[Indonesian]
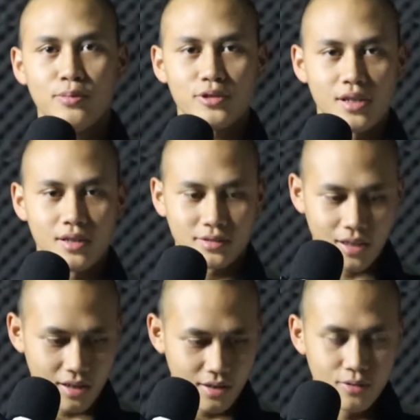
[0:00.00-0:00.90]
perusahaan
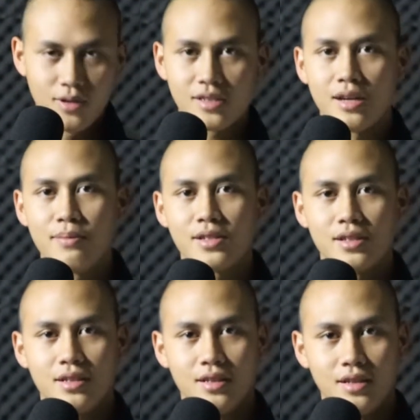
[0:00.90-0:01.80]
terkaya di dunia sampai saat
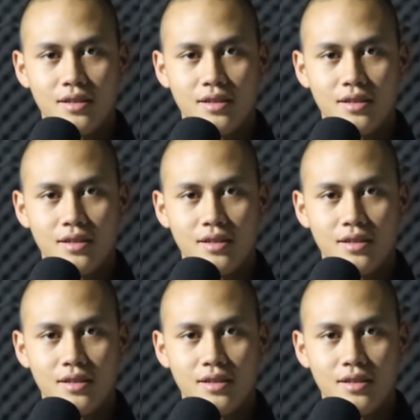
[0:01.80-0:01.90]
ini.